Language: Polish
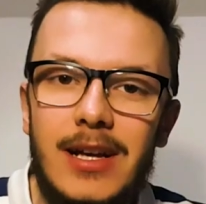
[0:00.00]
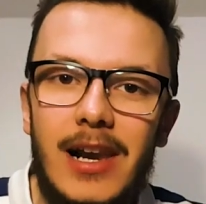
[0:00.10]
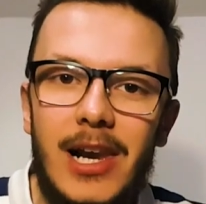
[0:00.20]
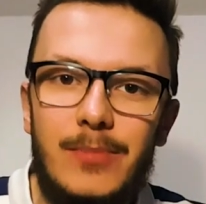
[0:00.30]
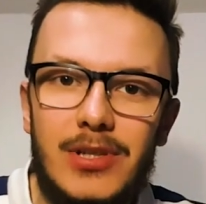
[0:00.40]

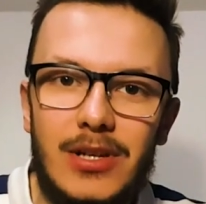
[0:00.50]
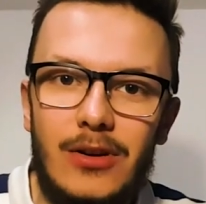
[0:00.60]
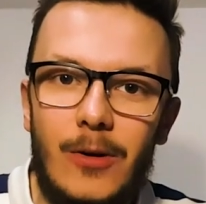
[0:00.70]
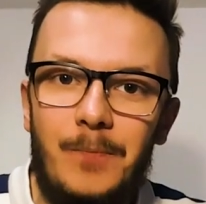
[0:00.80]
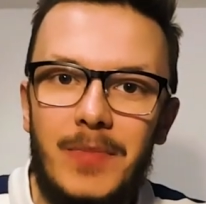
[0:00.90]

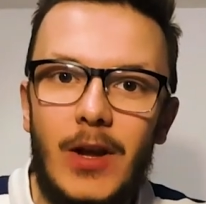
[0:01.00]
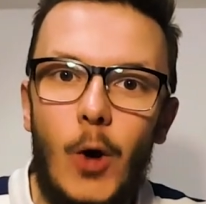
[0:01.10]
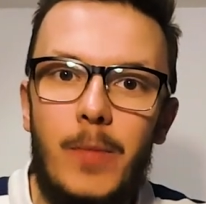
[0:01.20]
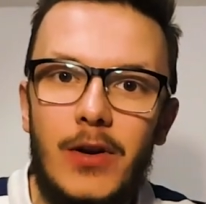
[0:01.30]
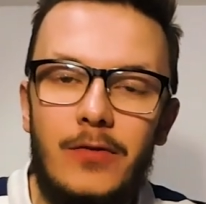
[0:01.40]
lepszego
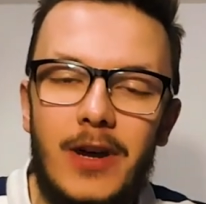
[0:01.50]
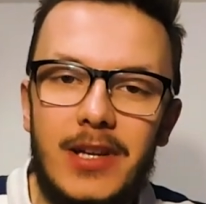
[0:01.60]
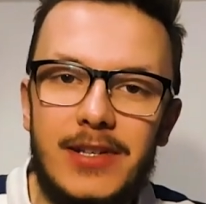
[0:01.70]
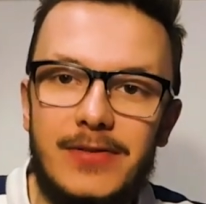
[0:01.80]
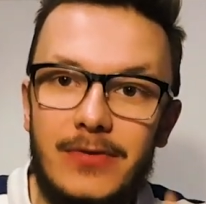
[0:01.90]

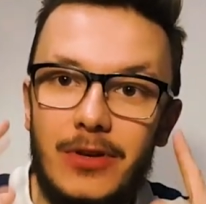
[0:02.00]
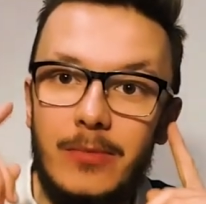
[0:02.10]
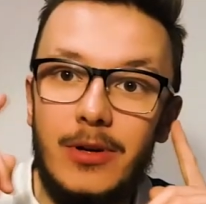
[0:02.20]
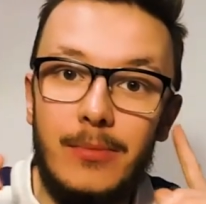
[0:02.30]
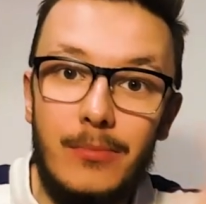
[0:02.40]
operowania swoim
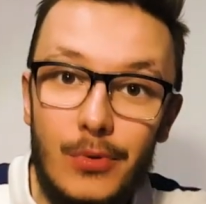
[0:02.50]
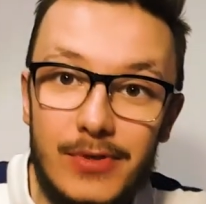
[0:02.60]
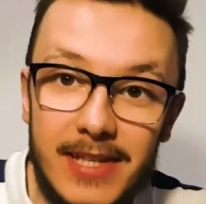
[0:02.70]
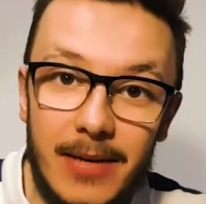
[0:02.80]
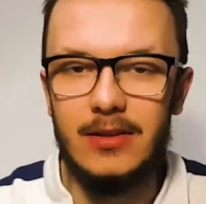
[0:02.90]

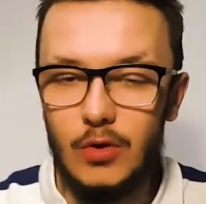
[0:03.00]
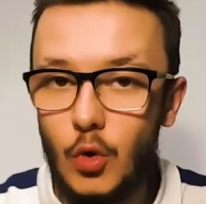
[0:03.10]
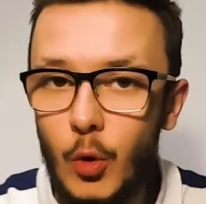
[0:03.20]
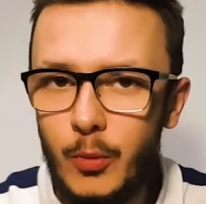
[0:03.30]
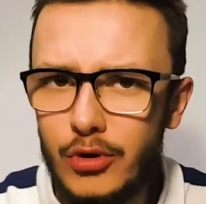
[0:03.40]
mózgiem,
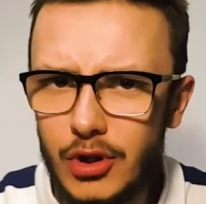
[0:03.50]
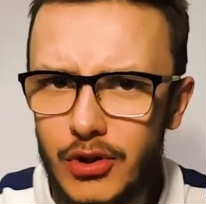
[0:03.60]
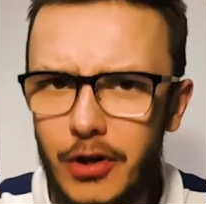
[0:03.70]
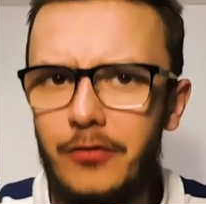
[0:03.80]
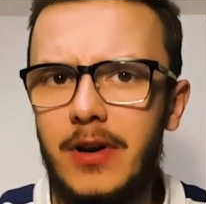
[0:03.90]

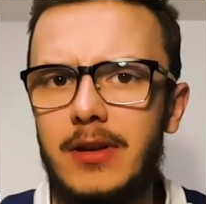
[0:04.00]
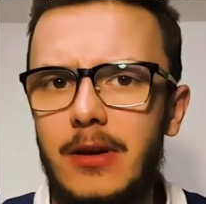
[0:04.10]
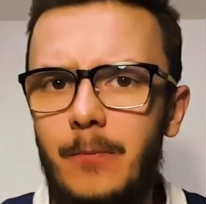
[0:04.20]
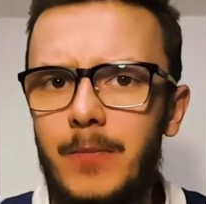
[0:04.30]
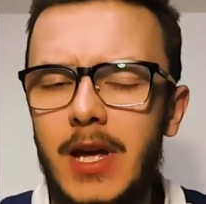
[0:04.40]
uporządkowaniem.
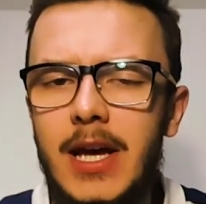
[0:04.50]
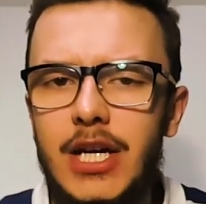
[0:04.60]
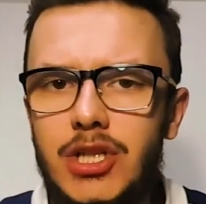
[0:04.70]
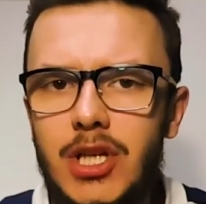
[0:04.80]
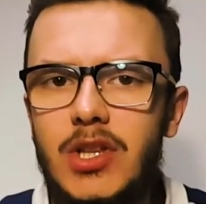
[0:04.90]

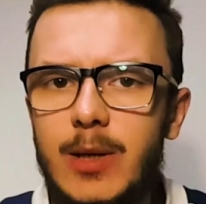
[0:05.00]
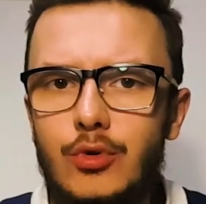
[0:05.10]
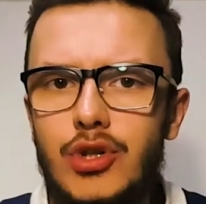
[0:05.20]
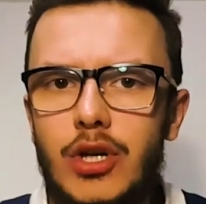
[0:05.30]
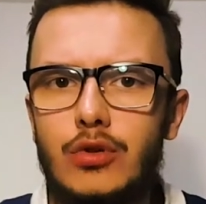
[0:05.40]
Dzięki
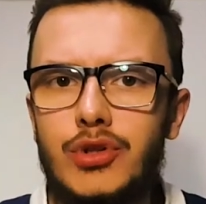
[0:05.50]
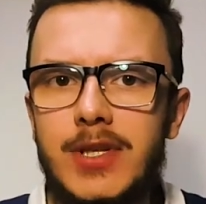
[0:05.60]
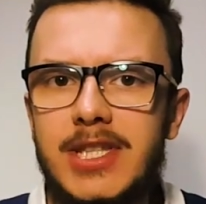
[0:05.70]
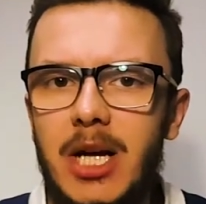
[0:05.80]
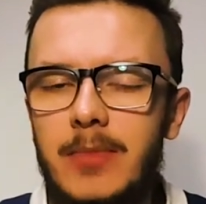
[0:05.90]
temu, że
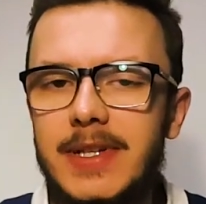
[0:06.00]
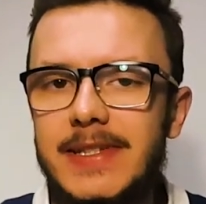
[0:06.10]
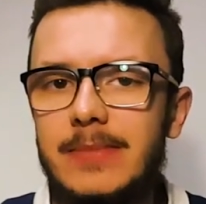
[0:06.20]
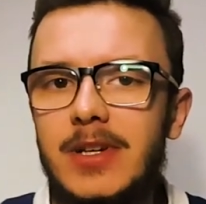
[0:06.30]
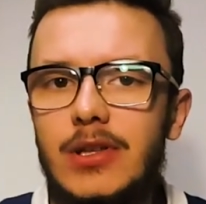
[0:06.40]
korzystam
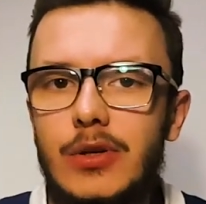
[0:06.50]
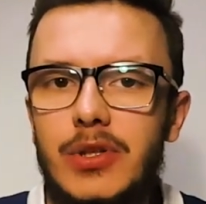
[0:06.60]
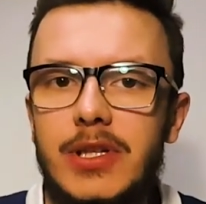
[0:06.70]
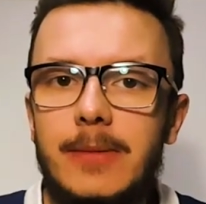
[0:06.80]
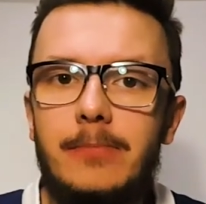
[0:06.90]
z
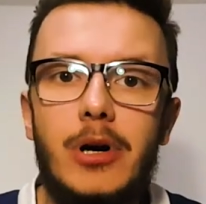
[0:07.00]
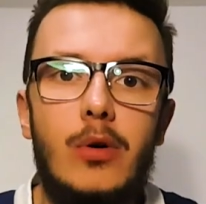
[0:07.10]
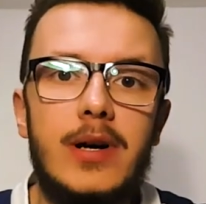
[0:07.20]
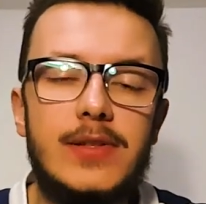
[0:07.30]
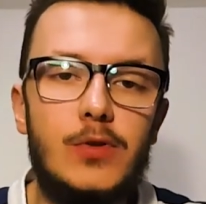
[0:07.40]
metody
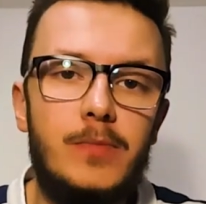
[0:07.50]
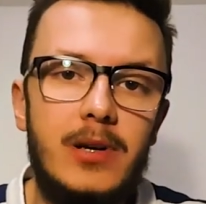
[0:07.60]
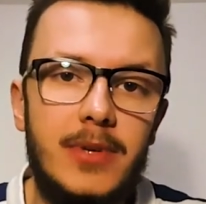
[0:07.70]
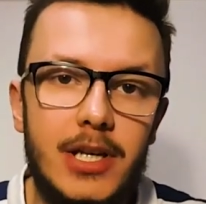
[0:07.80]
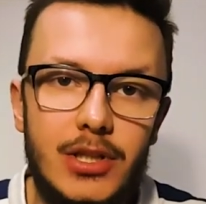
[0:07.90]
pałacu
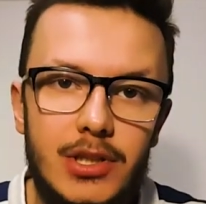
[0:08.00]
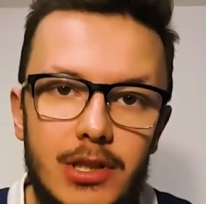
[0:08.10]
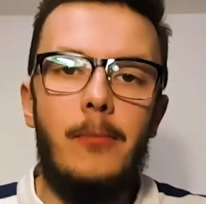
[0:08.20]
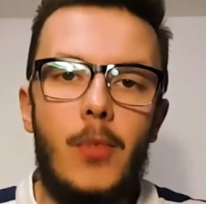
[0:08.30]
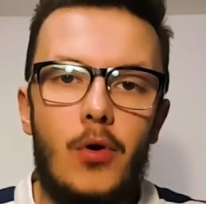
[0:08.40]
pamięci,
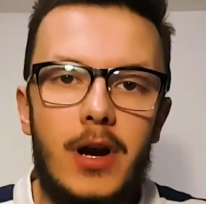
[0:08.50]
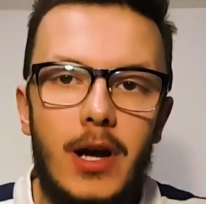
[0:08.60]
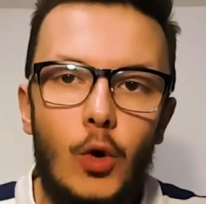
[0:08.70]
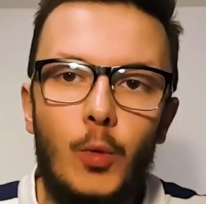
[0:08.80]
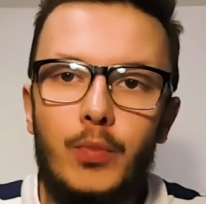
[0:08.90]

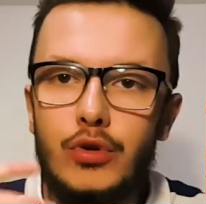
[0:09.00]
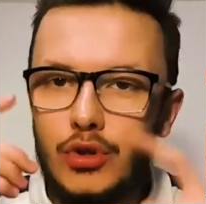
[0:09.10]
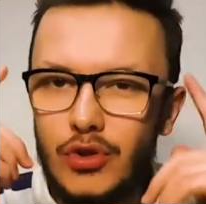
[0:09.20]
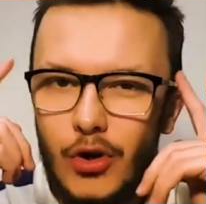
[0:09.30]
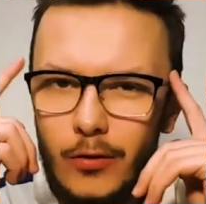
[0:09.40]
mogę
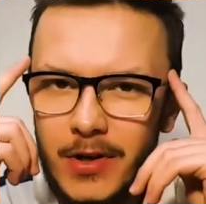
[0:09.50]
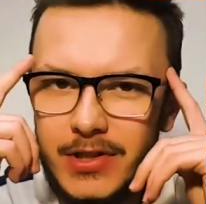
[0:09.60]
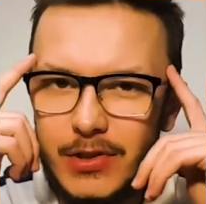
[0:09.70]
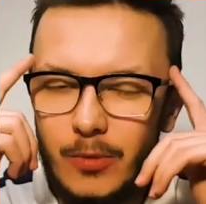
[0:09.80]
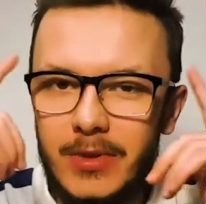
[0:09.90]
uporządkować
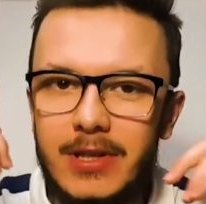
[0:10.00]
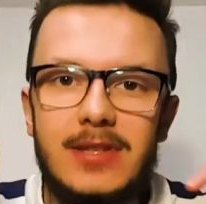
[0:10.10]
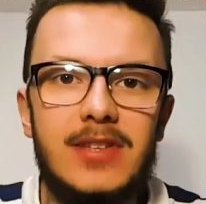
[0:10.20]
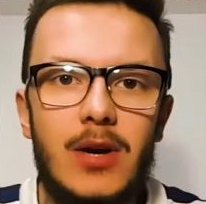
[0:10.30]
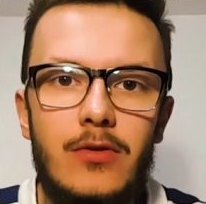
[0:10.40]
sobie
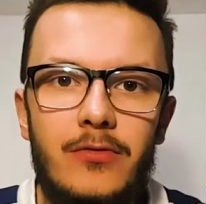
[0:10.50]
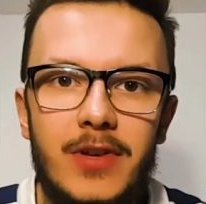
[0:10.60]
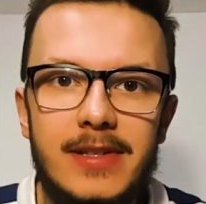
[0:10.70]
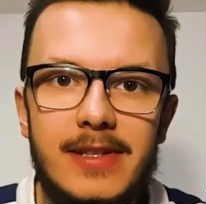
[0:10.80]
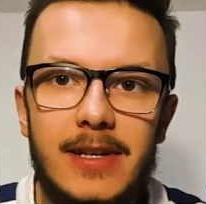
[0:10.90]
całą
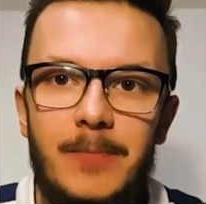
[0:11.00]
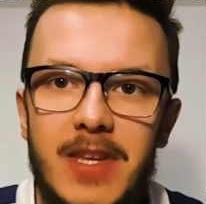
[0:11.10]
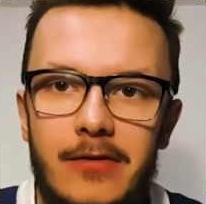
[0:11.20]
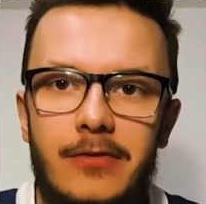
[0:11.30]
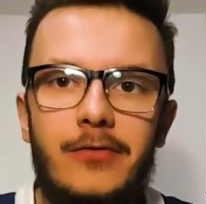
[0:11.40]
wiedzę
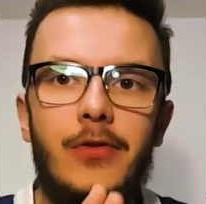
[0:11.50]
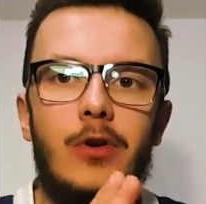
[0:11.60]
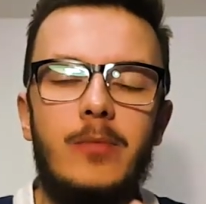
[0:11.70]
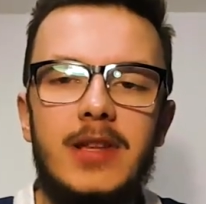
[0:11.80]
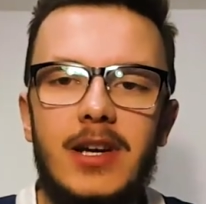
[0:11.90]
w
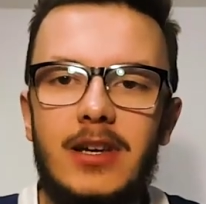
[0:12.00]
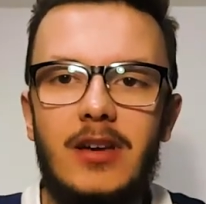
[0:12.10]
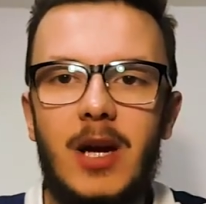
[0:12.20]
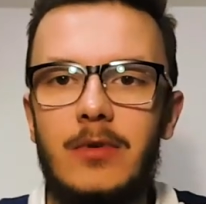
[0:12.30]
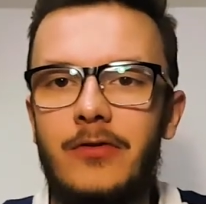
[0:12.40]
formie takich
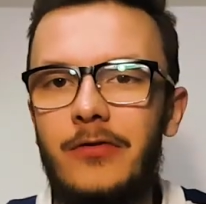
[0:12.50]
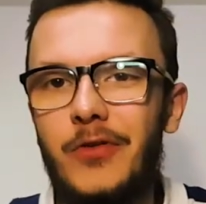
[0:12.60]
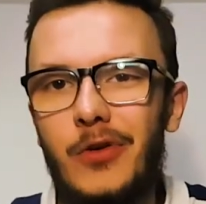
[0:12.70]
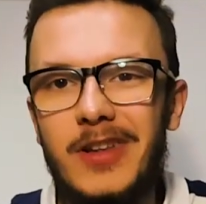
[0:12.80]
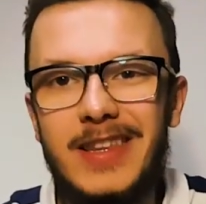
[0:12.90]
jakby
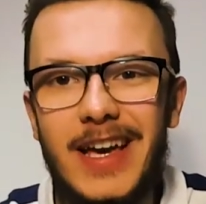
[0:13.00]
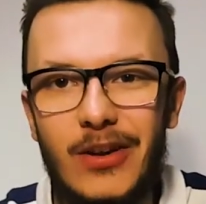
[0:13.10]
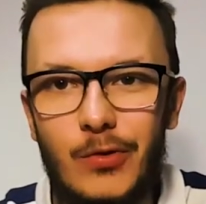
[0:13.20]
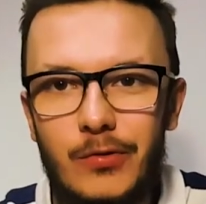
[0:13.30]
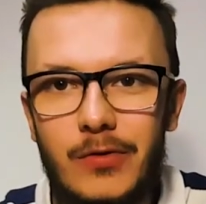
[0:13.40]

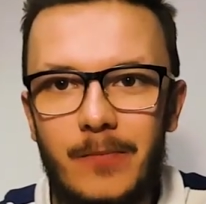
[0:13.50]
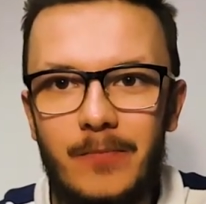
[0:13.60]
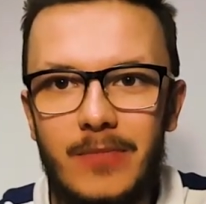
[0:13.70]
folderów